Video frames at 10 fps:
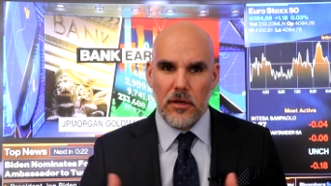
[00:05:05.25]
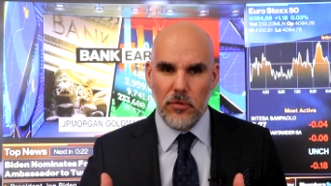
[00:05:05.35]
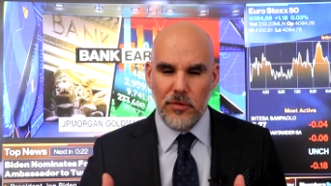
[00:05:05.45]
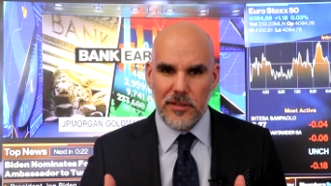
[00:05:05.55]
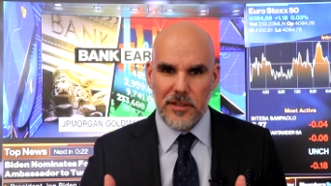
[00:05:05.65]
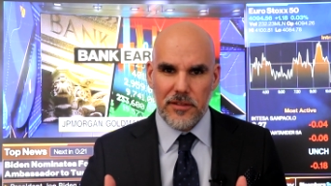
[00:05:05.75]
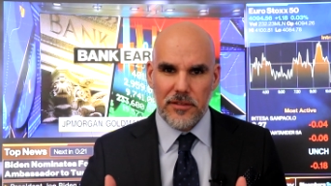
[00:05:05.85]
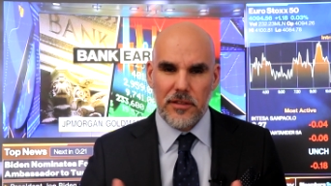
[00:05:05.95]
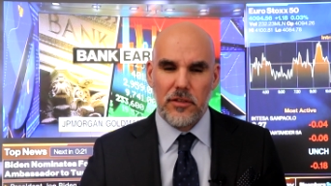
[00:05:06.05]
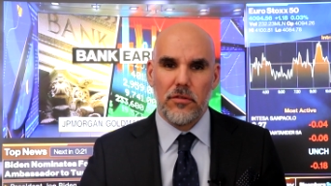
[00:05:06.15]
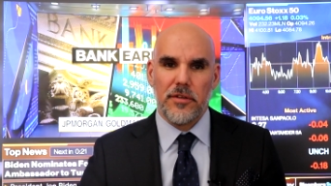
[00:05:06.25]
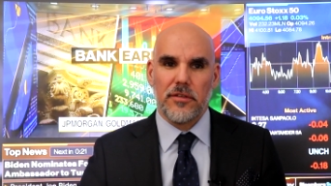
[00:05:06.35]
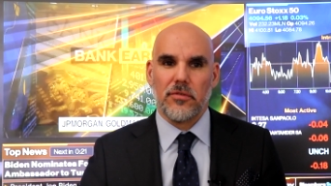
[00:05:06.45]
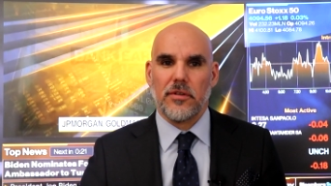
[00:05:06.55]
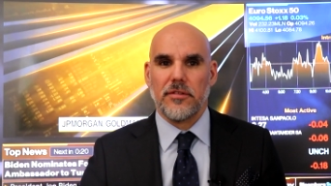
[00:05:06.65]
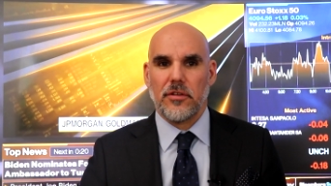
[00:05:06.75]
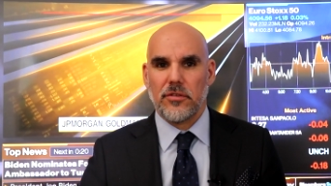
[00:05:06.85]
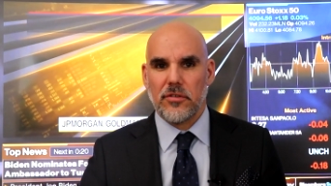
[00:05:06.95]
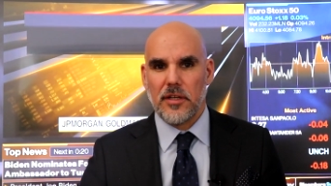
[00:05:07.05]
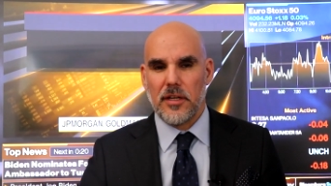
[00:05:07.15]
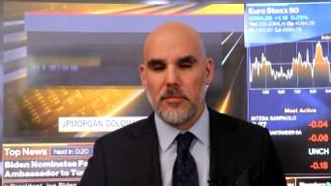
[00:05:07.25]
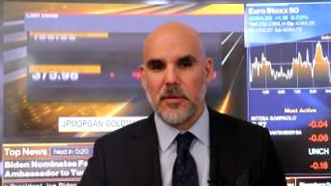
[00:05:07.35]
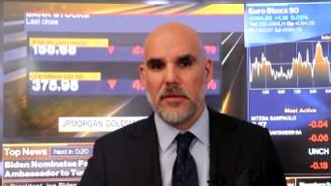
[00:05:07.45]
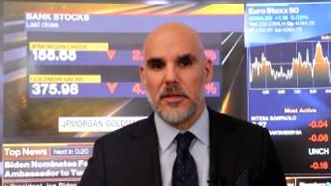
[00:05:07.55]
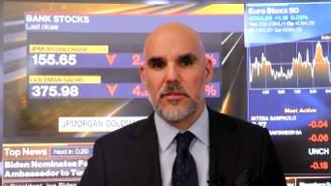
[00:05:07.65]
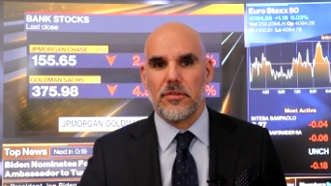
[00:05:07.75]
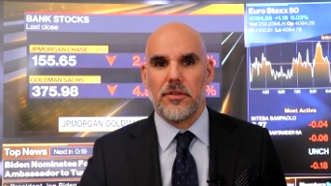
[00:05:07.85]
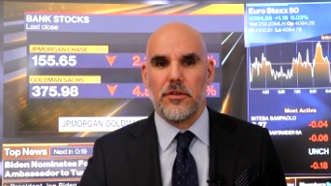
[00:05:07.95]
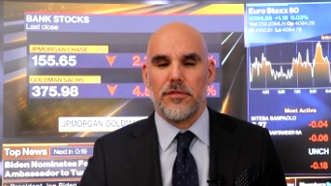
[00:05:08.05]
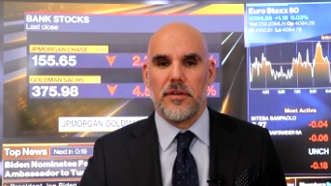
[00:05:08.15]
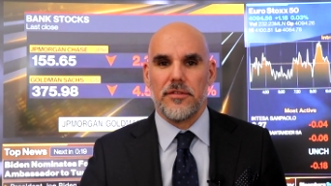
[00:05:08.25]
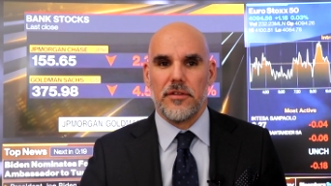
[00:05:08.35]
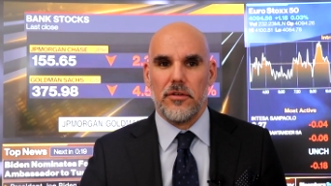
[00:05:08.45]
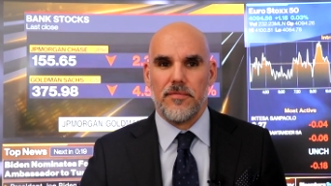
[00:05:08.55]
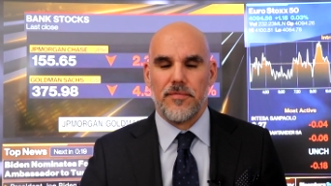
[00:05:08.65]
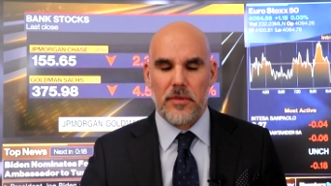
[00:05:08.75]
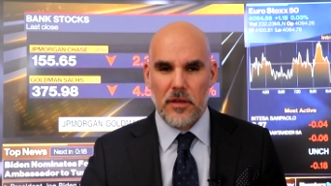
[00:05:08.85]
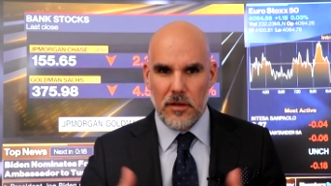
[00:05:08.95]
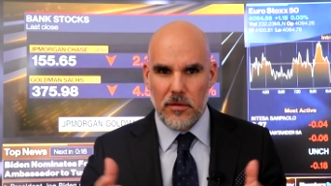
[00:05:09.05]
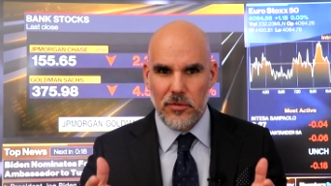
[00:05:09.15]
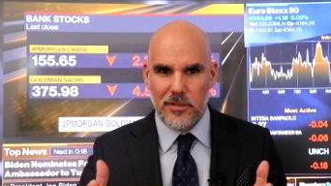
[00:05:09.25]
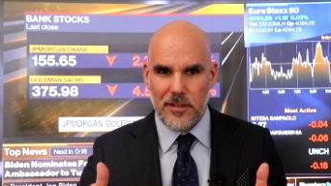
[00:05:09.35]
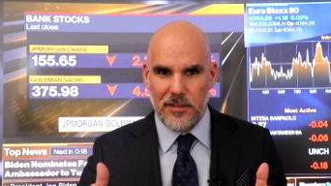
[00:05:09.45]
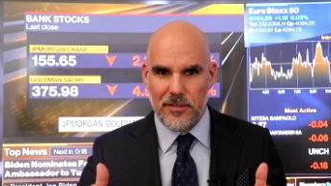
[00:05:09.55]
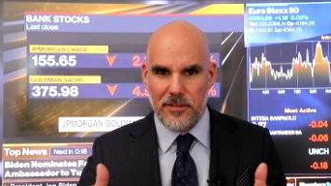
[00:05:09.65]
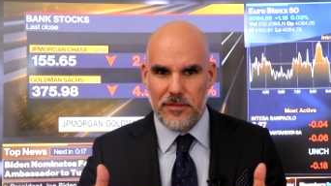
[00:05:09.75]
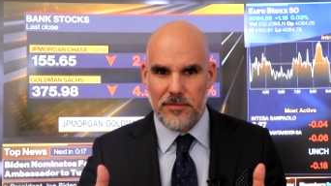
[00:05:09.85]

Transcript: Muy buenas tardes y no olvides suscribirse a nuestro canal para más contenido financiero. Muchas gracias.